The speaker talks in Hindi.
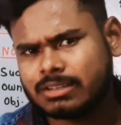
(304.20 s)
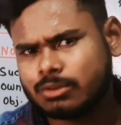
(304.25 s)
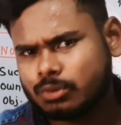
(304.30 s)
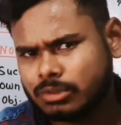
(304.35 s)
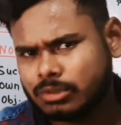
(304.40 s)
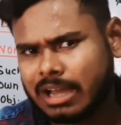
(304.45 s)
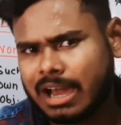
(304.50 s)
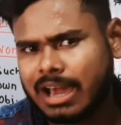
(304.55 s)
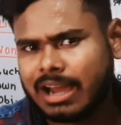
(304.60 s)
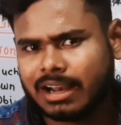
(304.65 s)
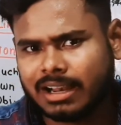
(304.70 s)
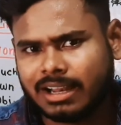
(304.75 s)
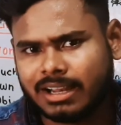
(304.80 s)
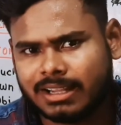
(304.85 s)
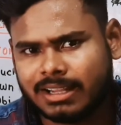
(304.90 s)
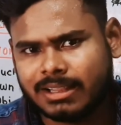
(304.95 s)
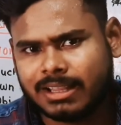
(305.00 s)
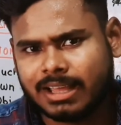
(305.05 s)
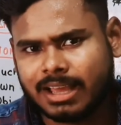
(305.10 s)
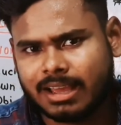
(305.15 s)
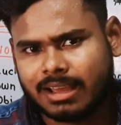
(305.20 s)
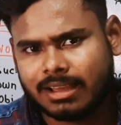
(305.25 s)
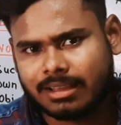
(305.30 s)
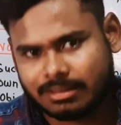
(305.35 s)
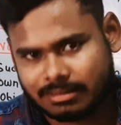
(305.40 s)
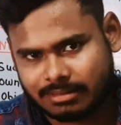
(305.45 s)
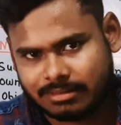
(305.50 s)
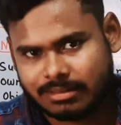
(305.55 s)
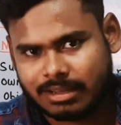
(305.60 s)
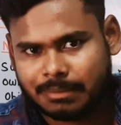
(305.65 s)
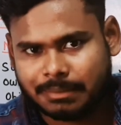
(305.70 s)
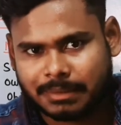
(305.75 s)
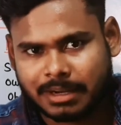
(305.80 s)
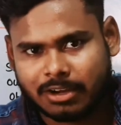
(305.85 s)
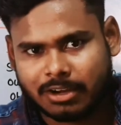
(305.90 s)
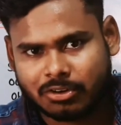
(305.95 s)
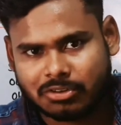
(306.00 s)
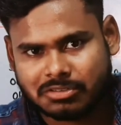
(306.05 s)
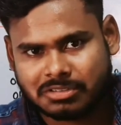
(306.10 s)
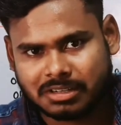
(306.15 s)
से उधार ले लेता है अपना
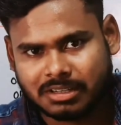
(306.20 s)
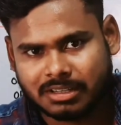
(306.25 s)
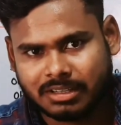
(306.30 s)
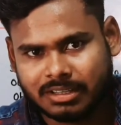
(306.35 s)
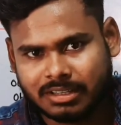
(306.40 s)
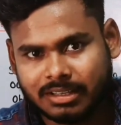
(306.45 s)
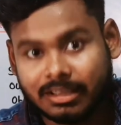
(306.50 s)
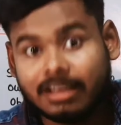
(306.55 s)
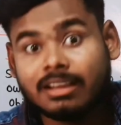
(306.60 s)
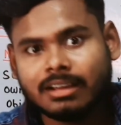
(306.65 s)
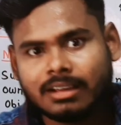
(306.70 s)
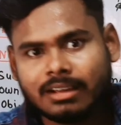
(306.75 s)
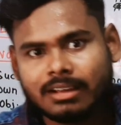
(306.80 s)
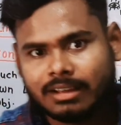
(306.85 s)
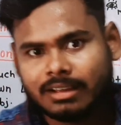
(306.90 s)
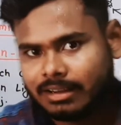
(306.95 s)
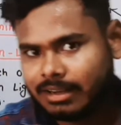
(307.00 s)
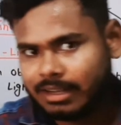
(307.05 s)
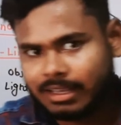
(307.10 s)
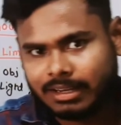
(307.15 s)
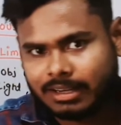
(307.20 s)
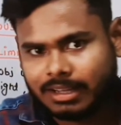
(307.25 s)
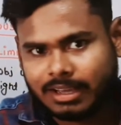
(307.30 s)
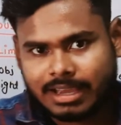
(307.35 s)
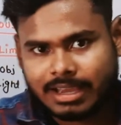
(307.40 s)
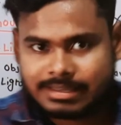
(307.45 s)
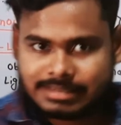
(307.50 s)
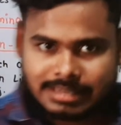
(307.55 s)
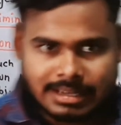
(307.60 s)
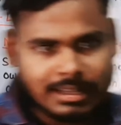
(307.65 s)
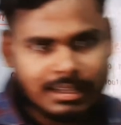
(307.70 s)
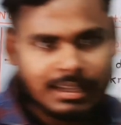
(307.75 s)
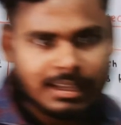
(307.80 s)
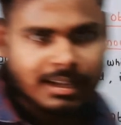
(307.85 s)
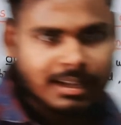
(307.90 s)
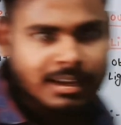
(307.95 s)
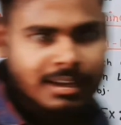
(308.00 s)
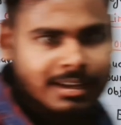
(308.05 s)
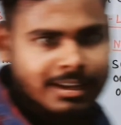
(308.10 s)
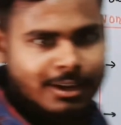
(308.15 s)
रोशनी नहीं ना ऐसा नहीं है
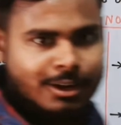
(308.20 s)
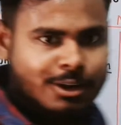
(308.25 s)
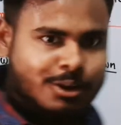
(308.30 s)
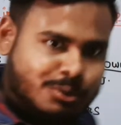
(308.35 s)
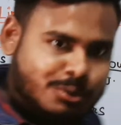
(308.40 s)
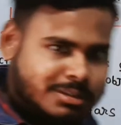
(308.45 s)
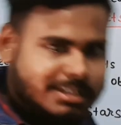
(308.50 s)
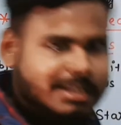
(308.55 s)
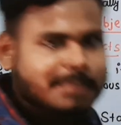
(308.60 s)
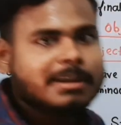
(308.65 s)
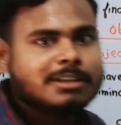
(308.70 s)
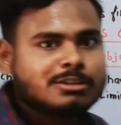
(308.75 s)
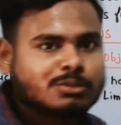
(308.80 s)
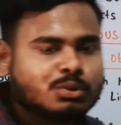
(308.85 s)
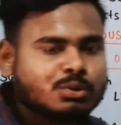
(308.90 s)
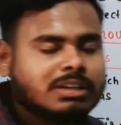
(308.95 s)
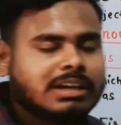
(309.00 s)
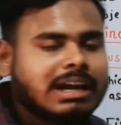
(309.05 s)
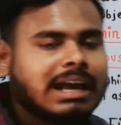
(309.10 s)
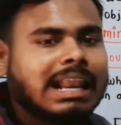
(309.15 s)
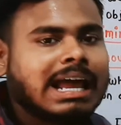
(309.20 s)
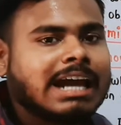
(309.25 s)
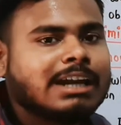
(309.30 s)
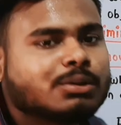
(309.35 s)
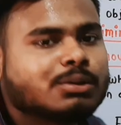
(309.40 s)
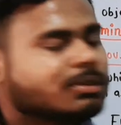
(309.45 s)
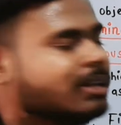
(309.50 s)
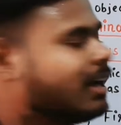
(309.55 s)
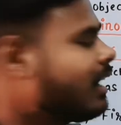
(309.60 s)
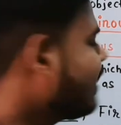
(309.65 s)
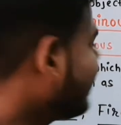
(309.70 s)
ना हाँ उसके पास खुद का लाइट होता